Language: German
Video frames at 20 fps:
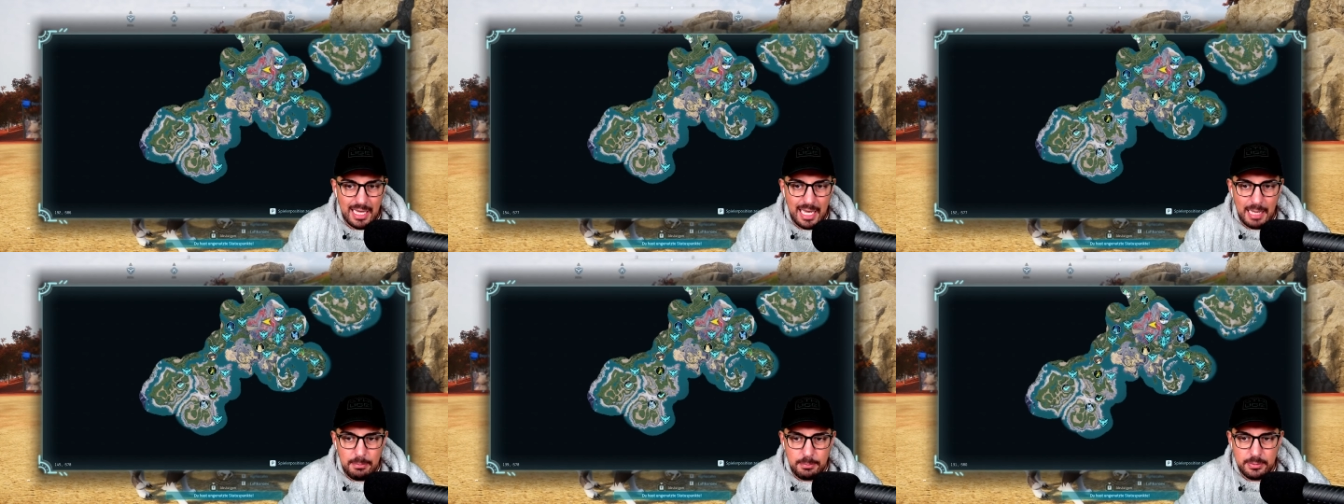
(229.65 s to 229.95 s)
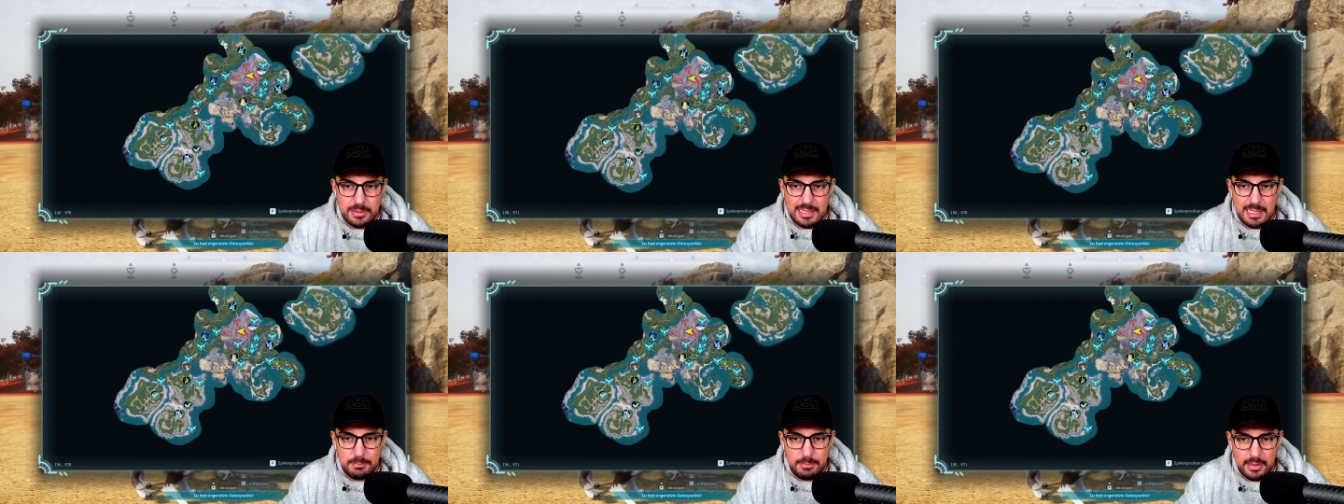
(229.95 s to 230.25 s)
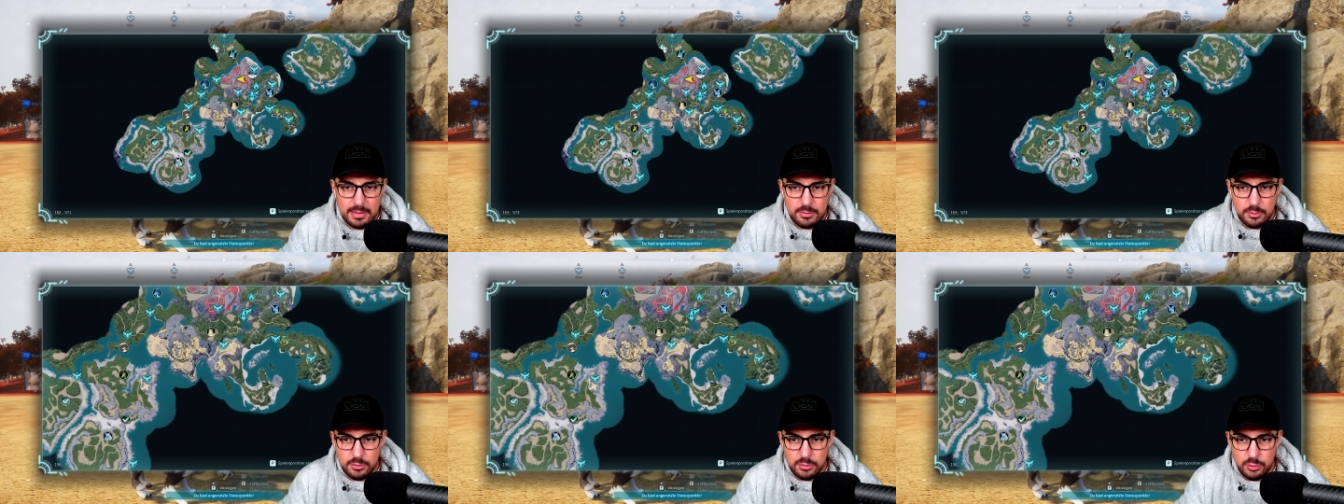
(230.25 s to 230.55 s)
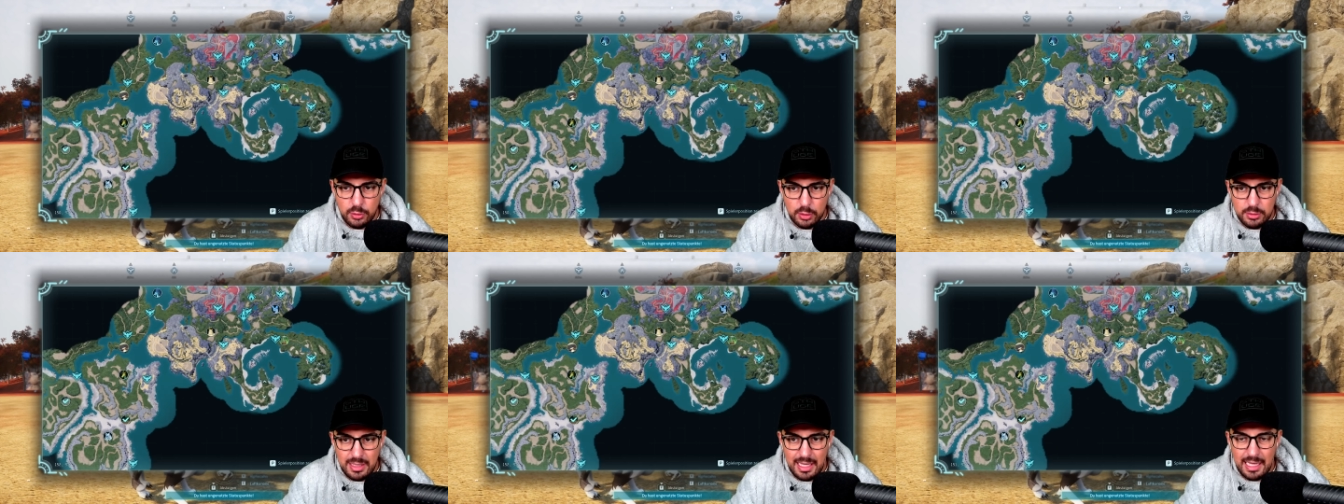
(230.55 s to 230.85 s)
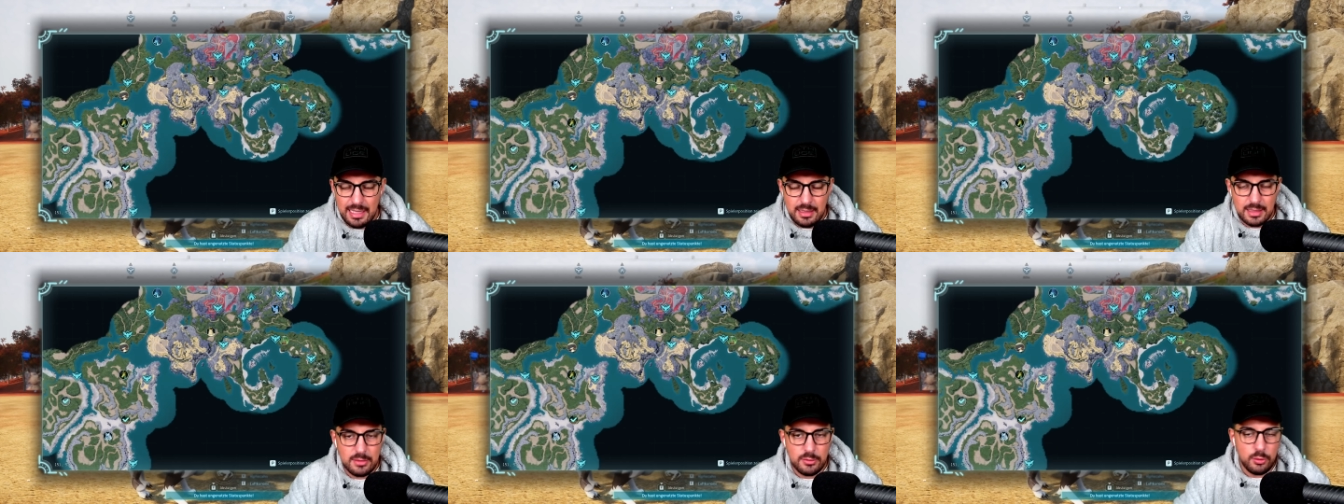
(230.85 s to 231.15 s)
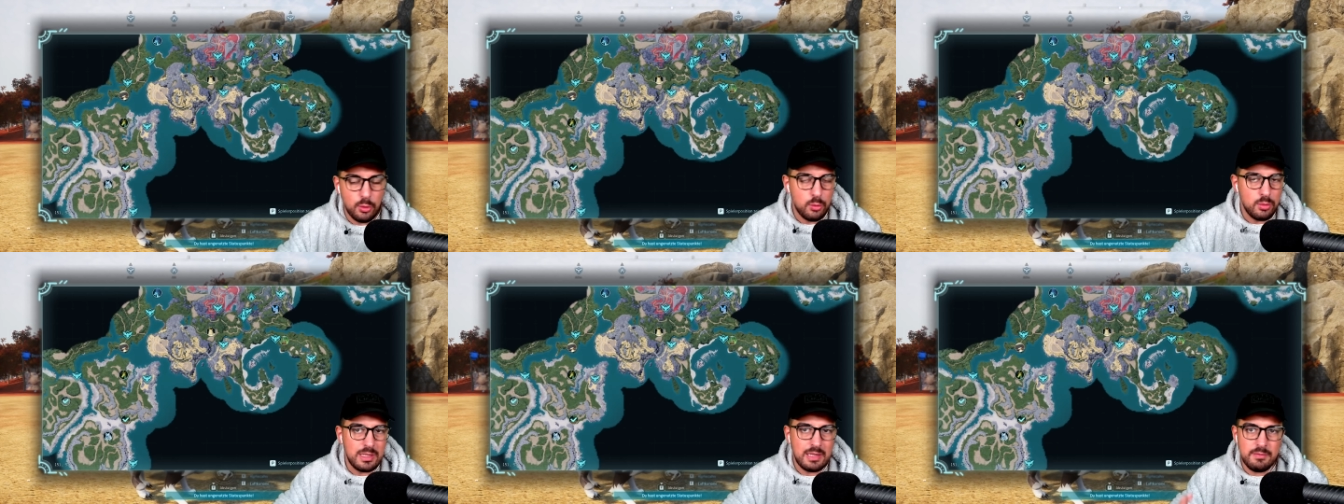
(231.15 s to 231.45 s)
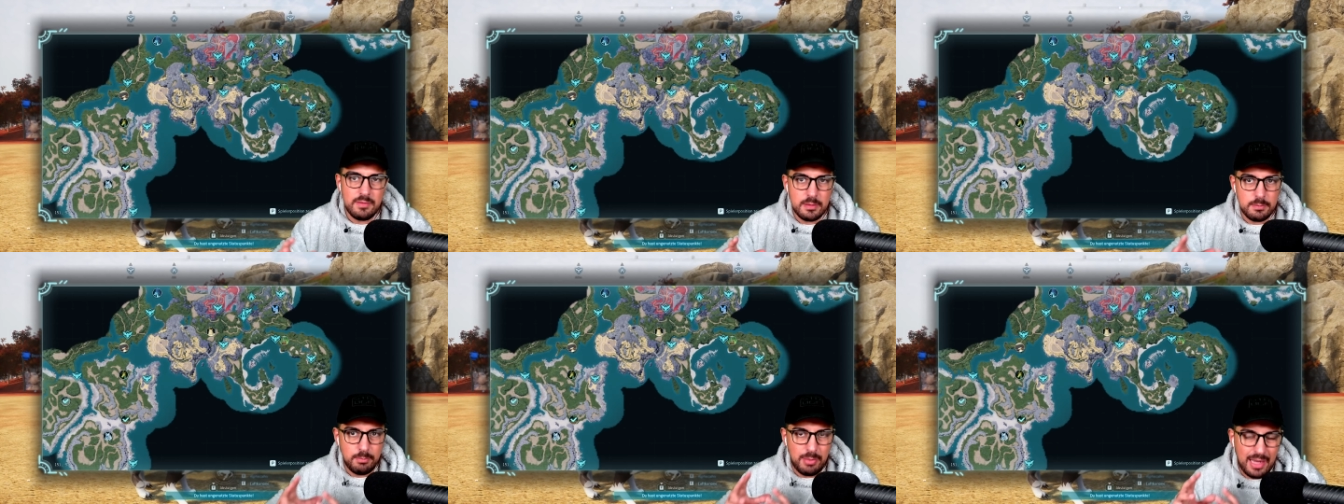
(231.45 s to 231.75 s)
abklappert und dort alle
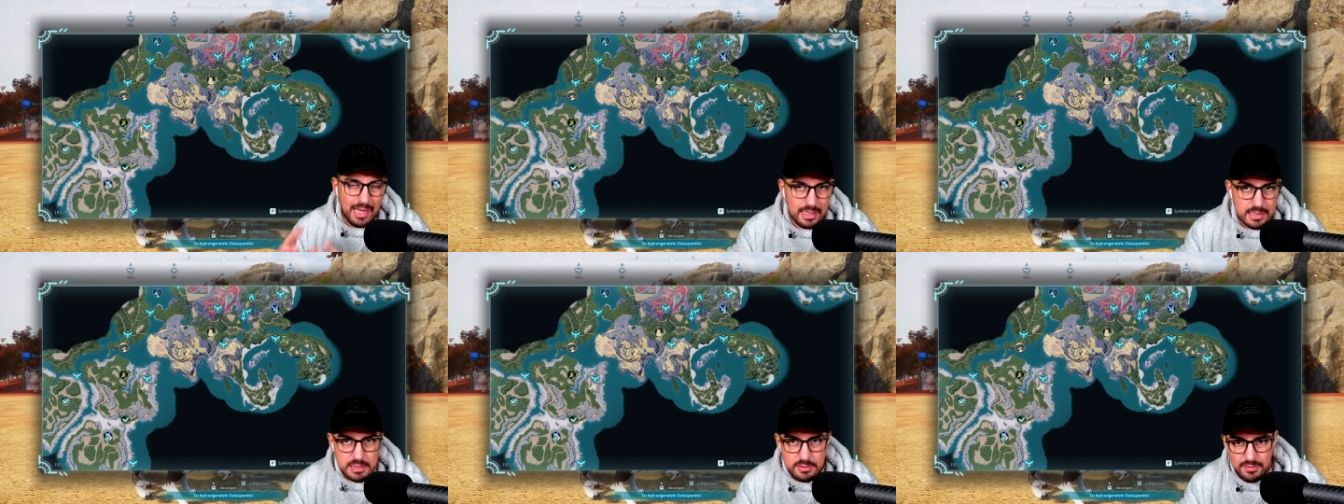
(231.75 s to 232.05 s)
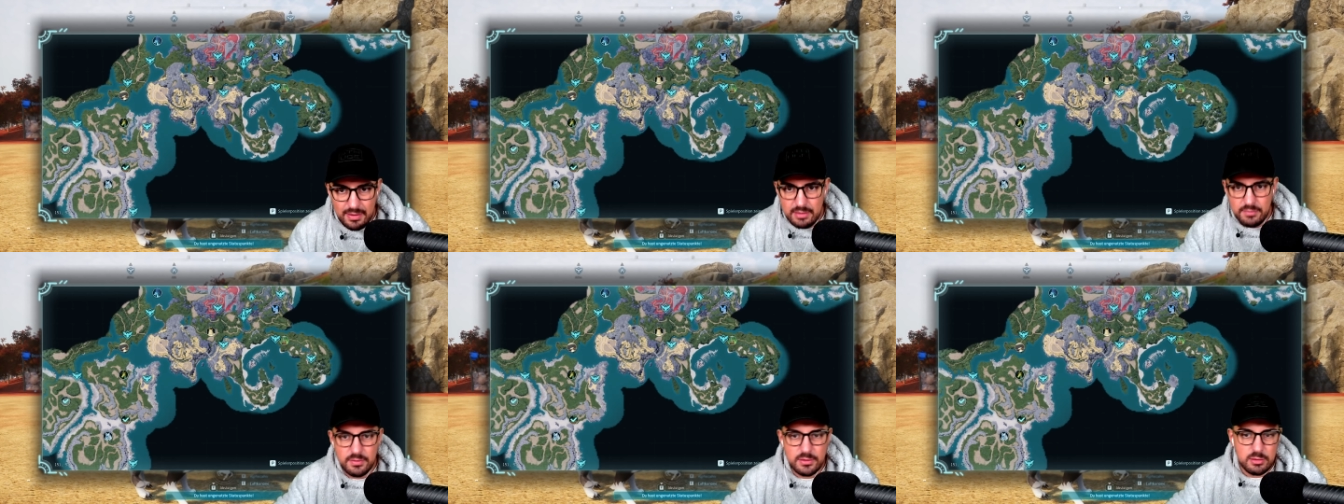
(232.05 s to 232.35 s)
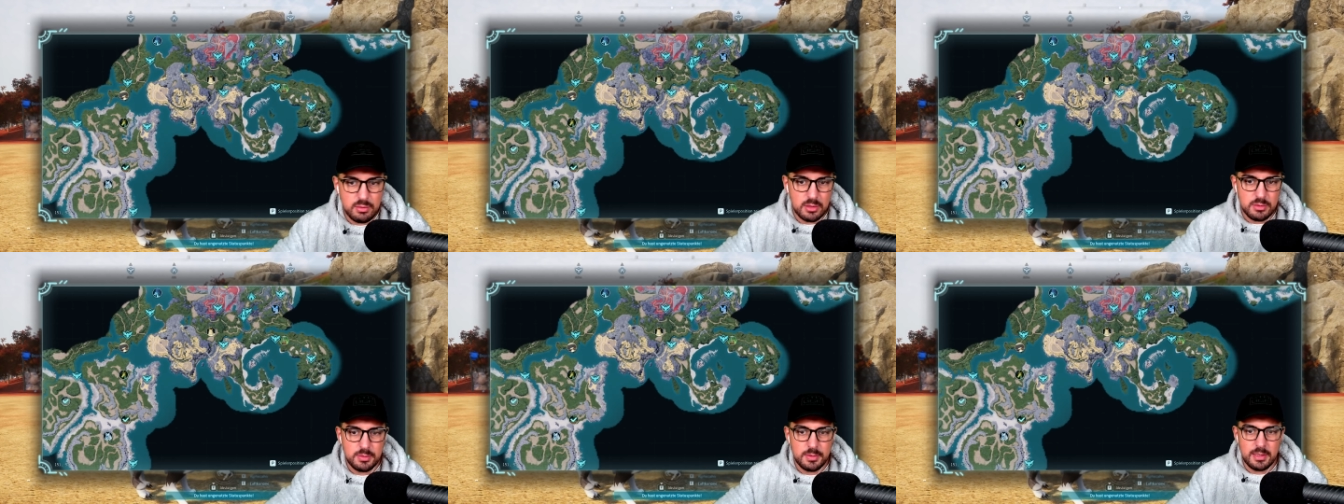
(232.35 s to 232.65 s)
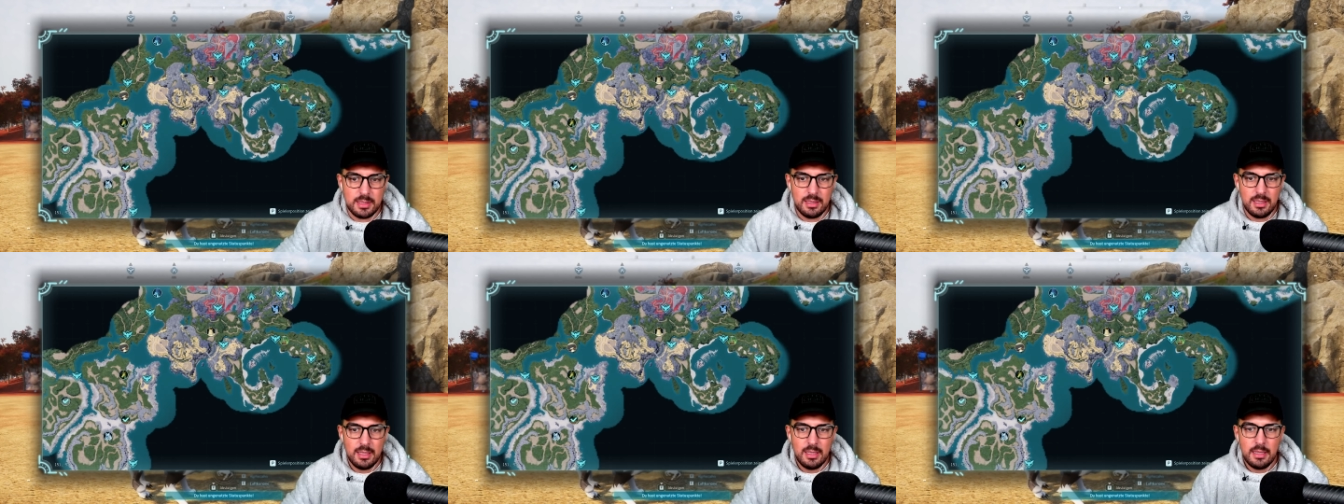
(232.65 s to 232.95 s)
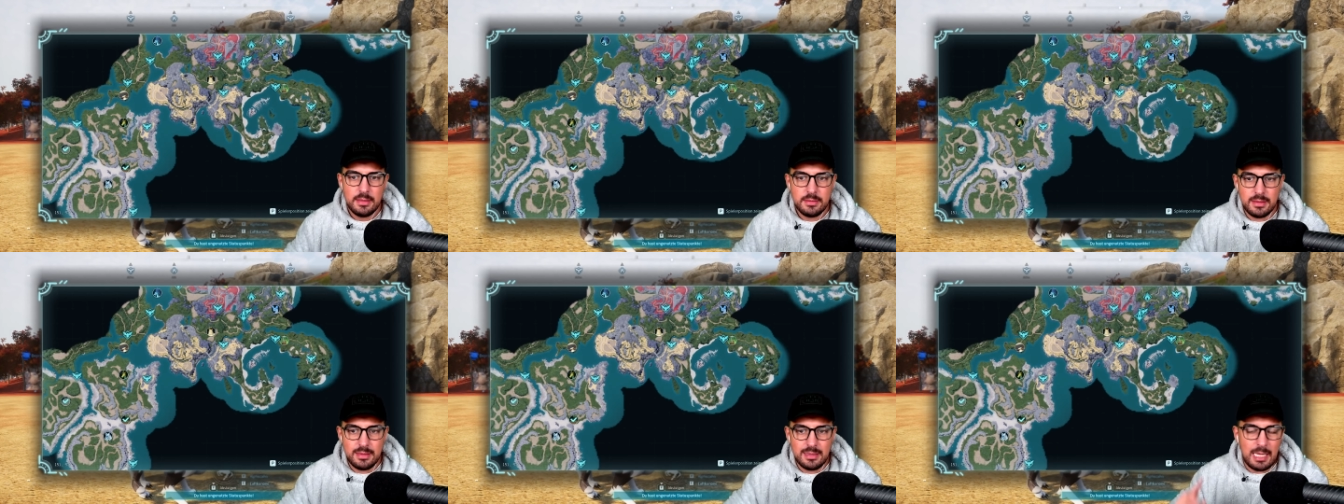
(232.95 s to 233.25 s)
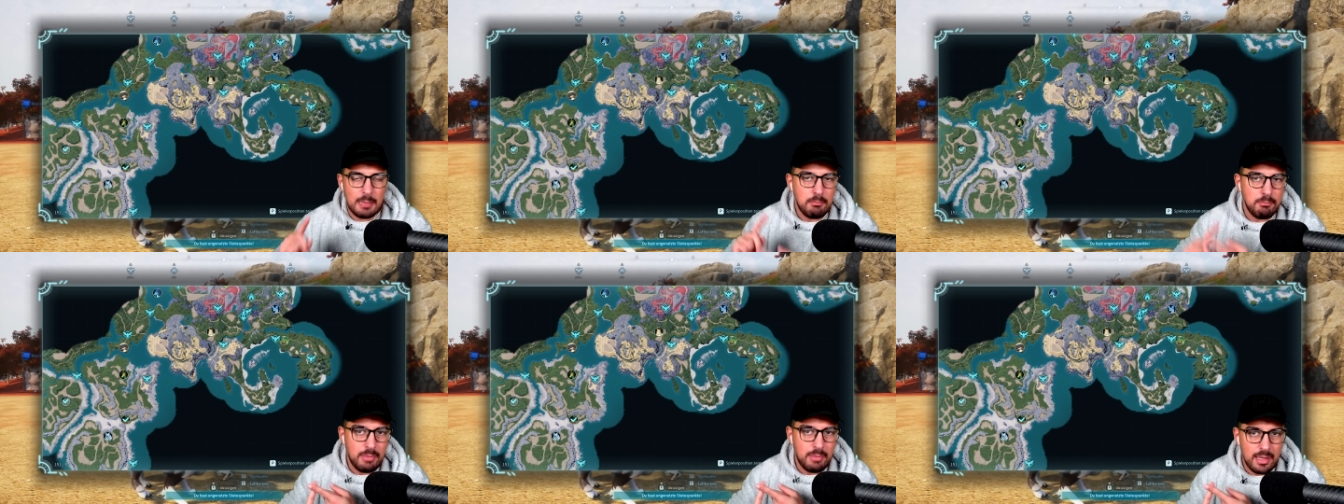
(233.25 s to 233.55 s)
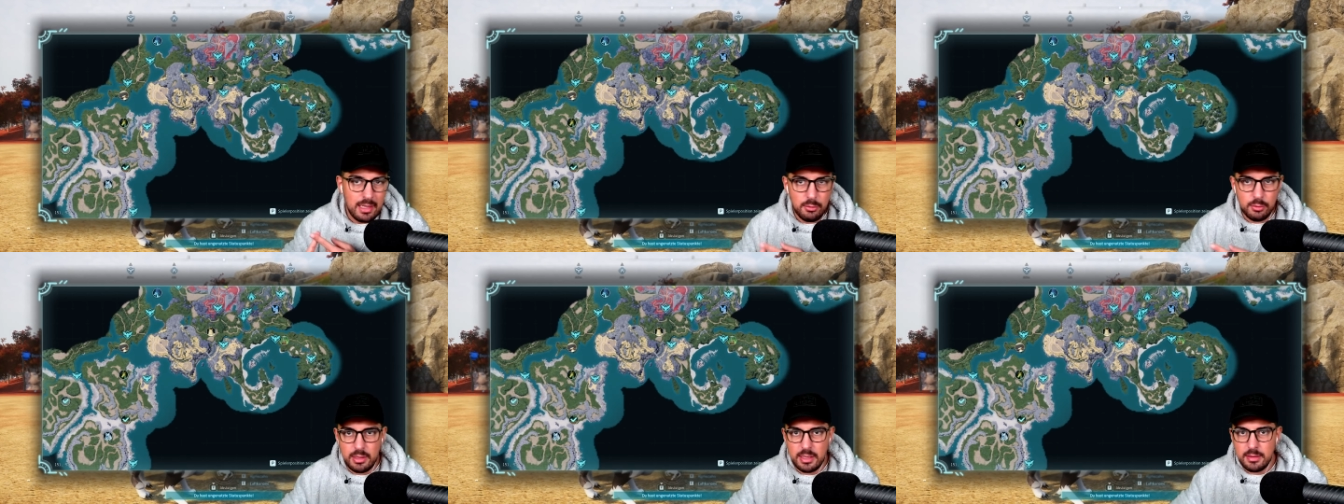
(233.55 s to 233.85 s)
Low-Level-Pals fangt, wie zum Beispiel einen
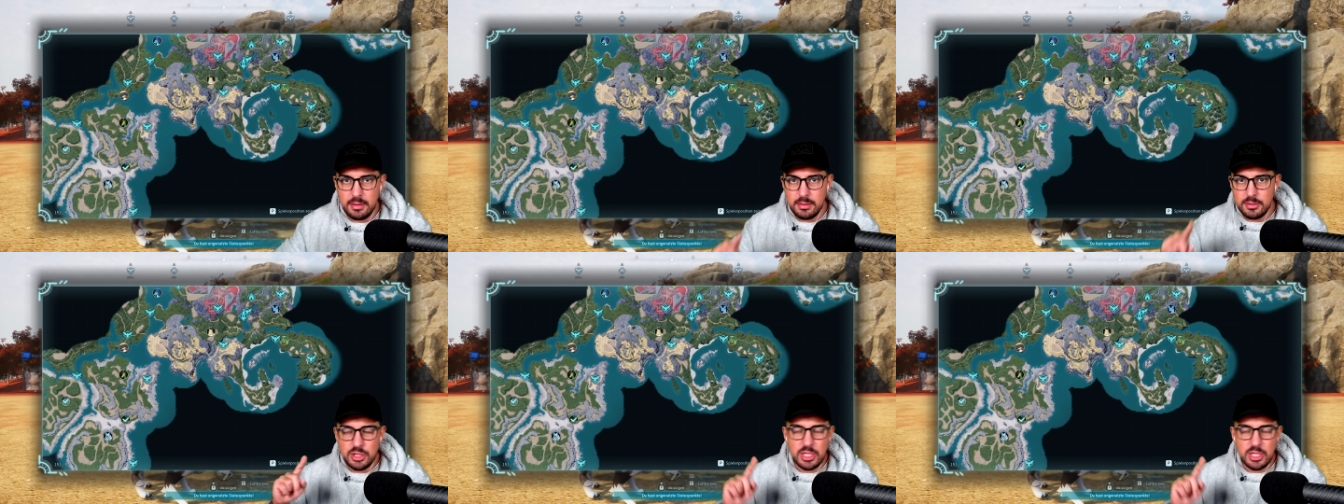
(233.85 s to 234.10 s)
Lambal oder einen